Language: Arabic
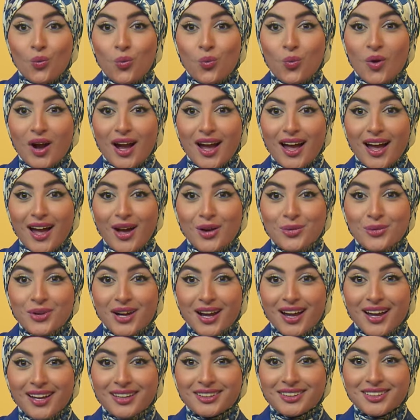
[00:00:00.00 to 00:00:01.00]
واو
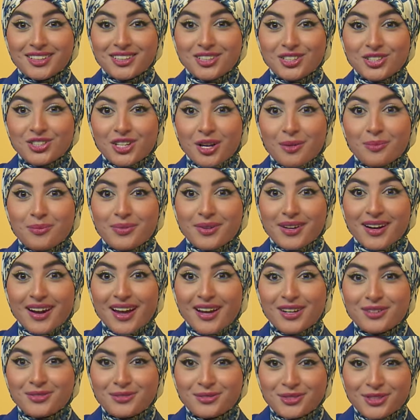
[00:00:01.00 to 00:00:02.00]
خديجه
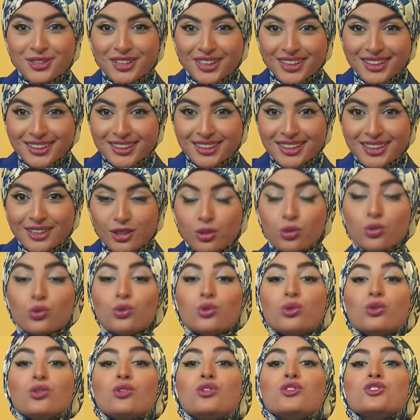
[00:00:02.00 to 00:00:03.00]
برافو عليك
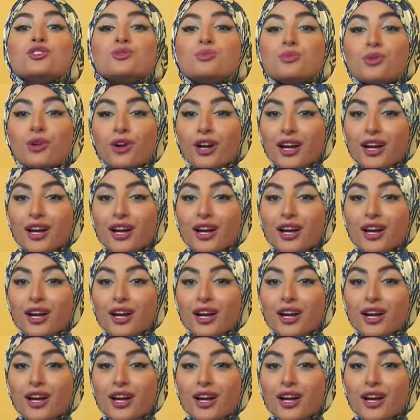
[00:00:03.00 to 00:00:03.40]
اوغوزمون